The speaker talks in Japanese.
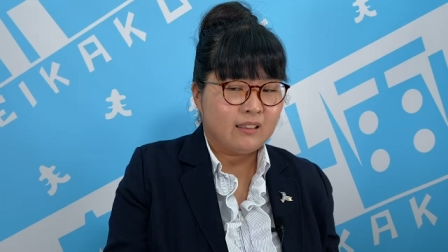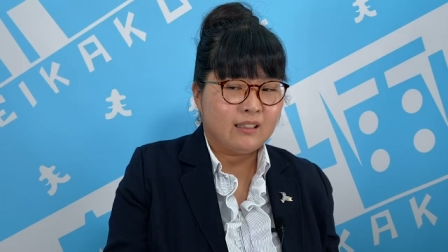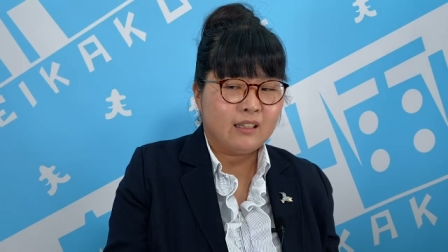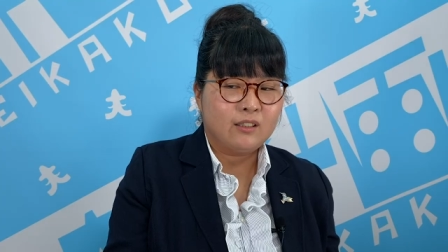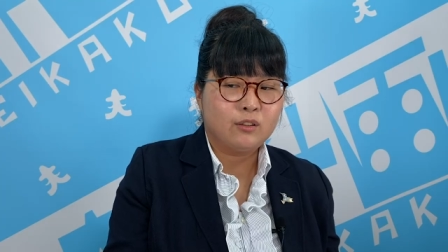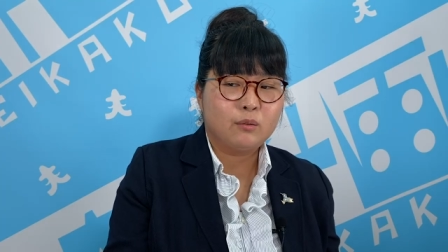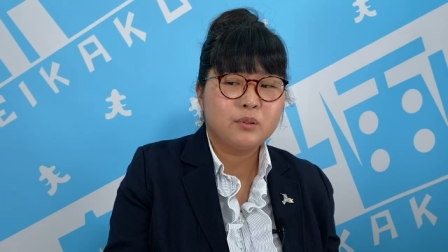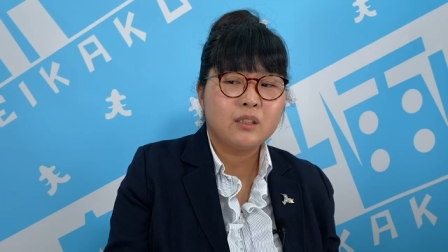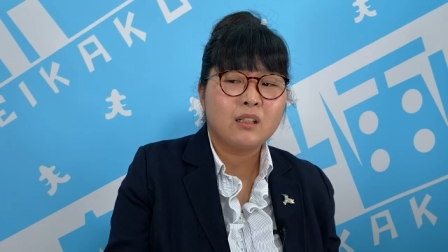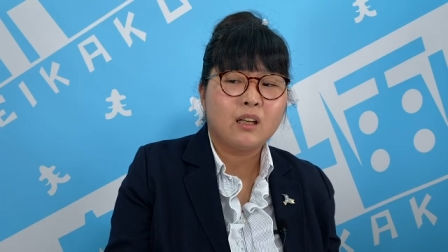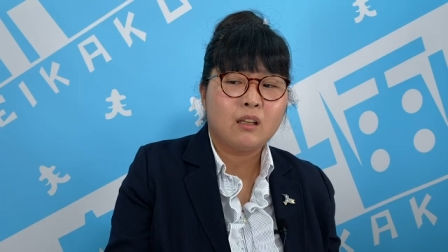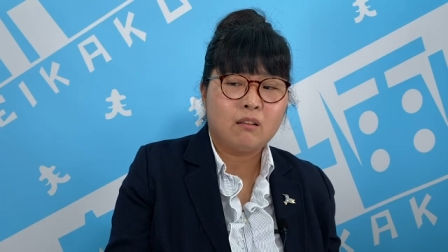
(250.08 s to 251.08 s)
大丈夫
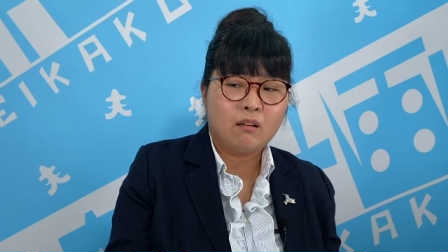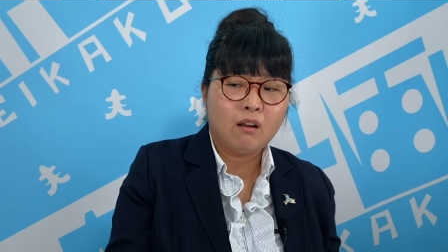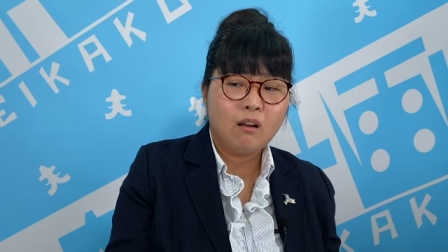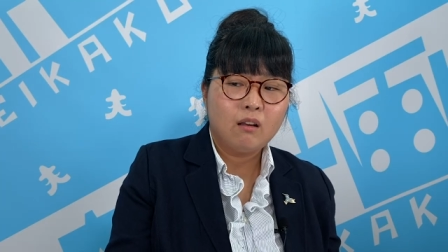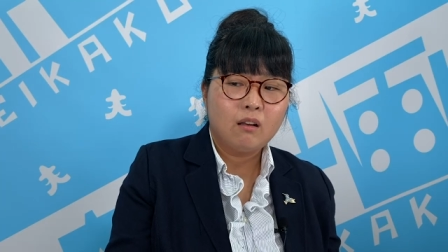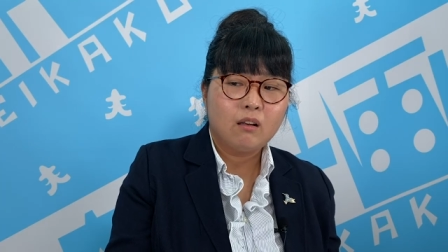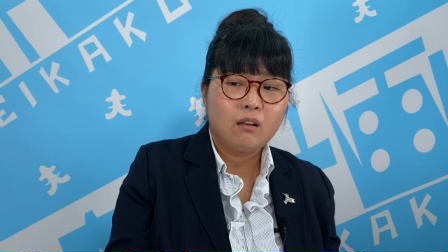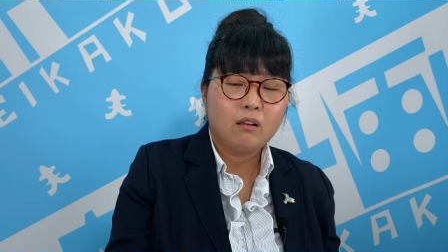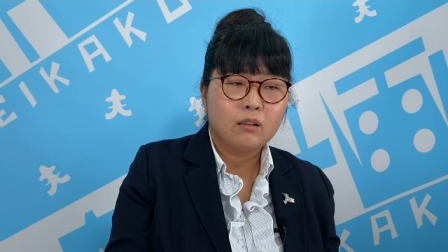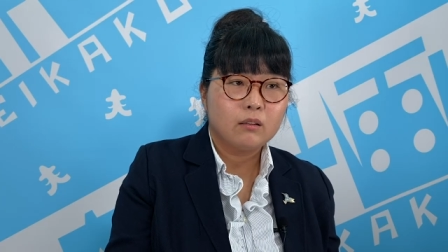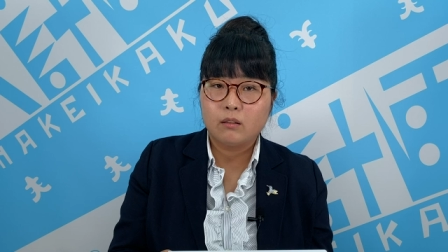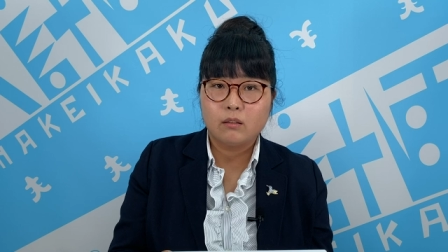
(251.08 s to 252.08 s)
じゃないの
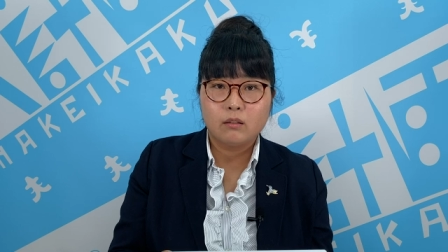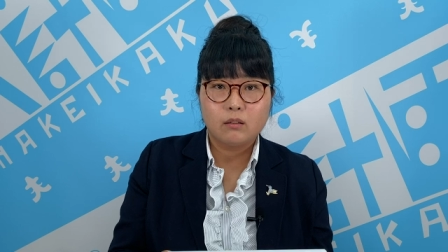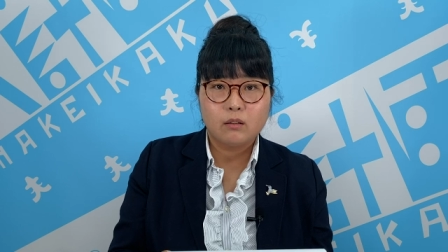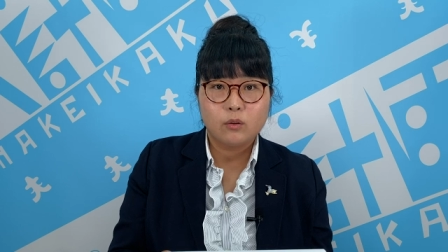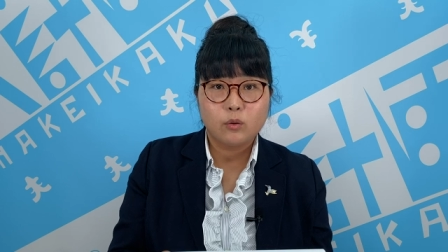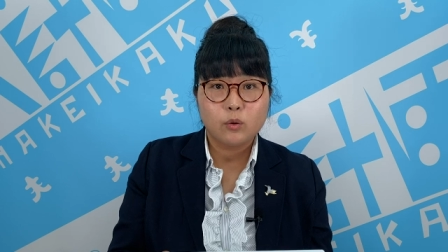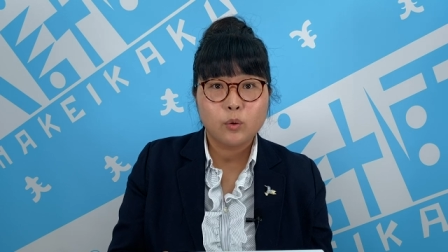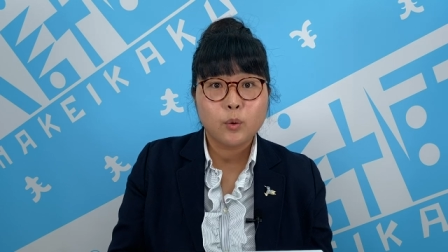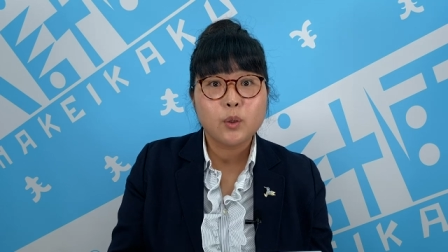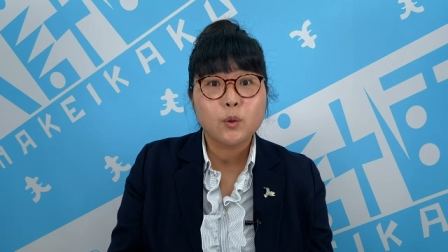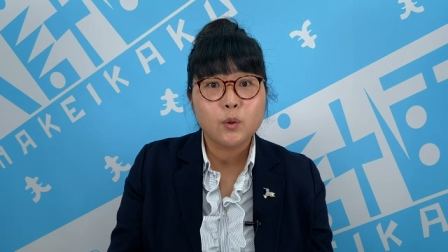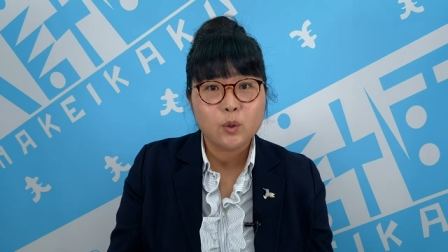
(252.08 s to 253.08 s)
と
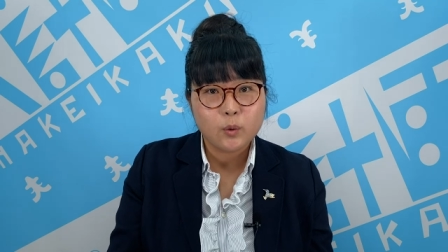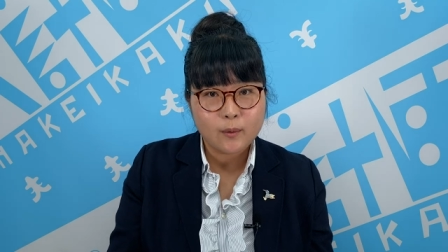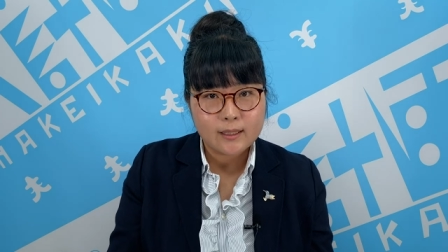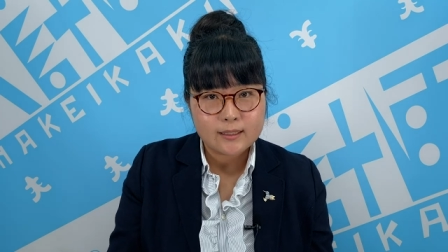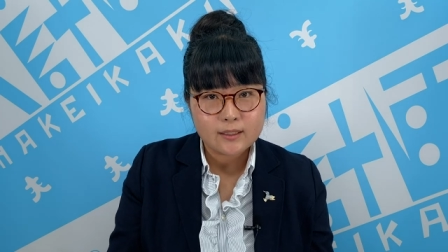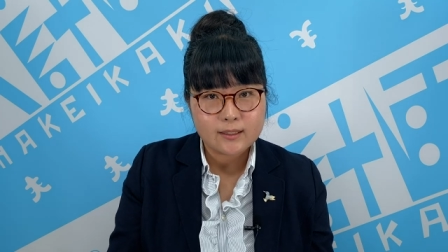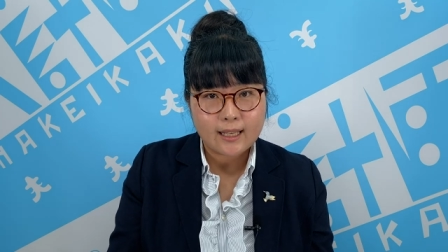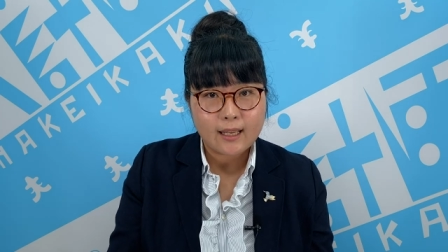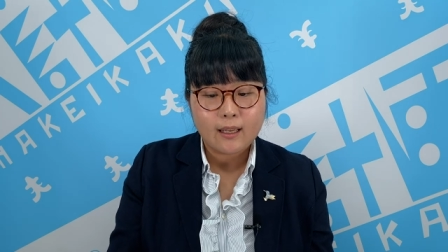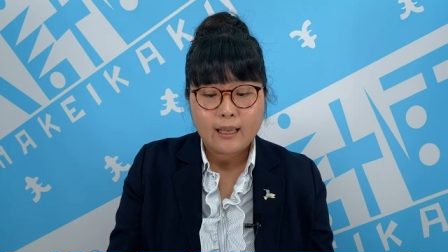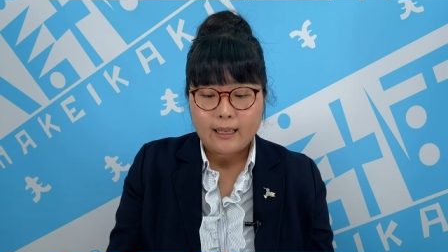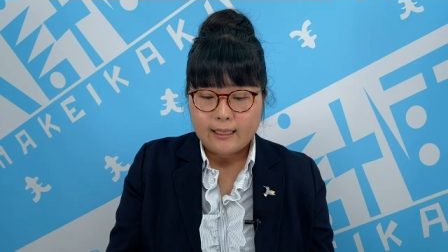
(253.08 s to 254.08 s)
いうニュアンスで
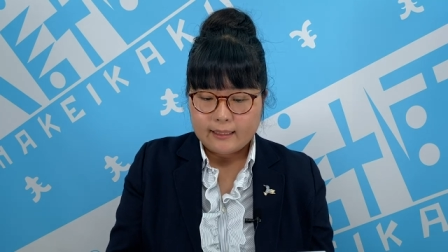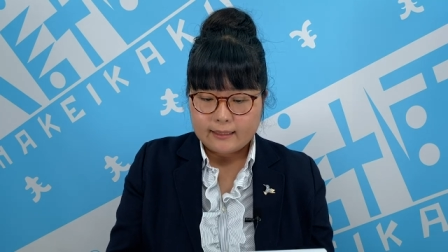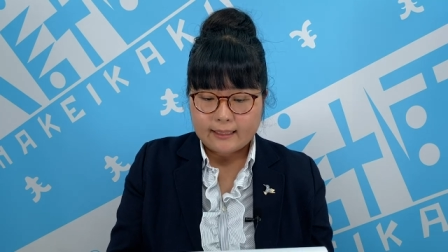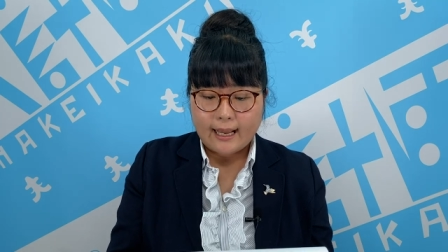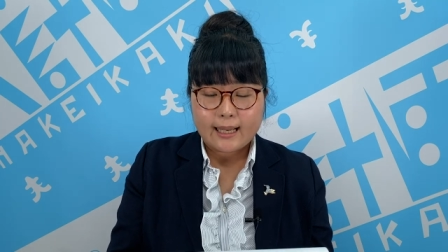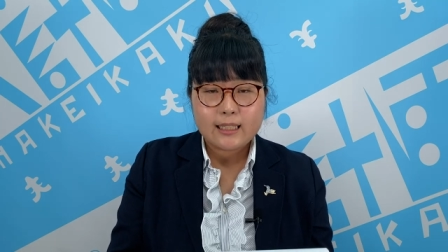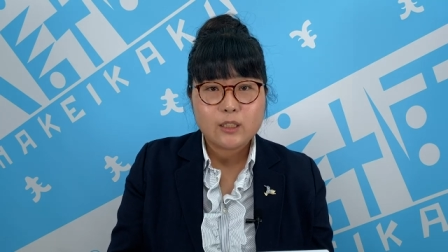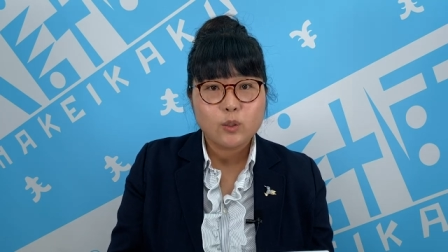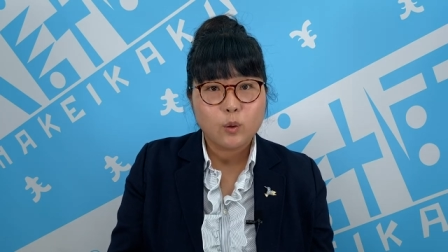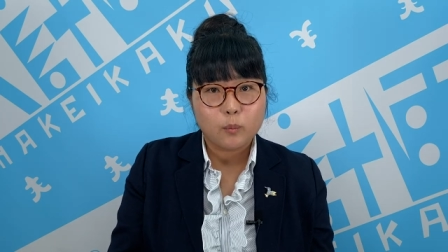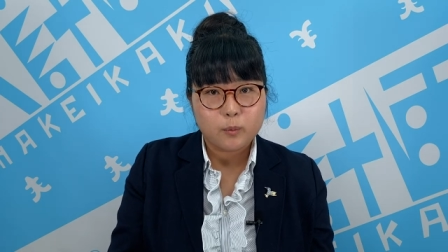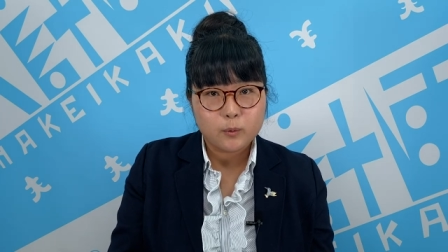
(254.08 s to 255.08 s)
大
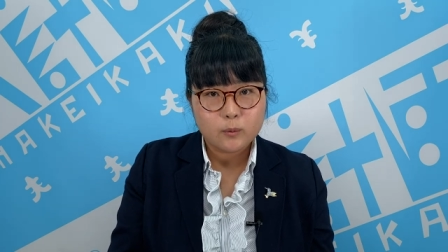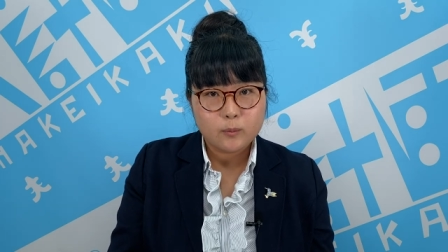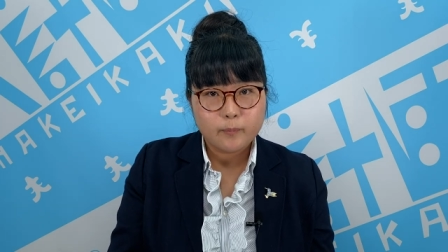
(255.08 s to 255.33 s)
丈夫